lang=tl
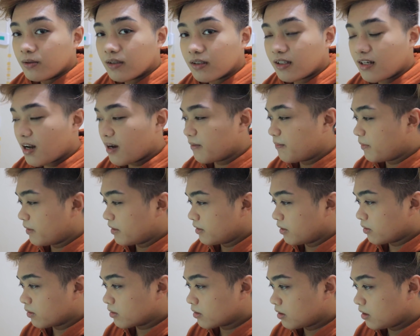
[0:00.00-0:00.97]

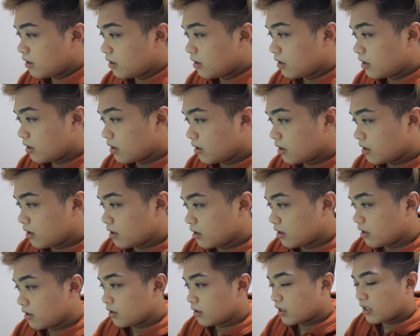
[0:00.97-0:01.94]
Kinakabahan ako tol. response.
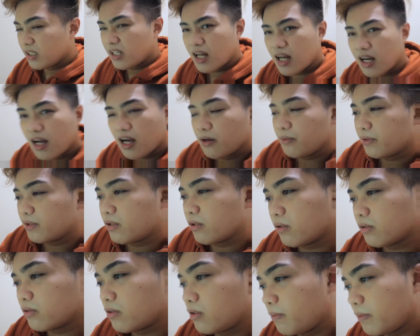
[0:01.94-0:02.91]
Ay, nakangawit ako tol.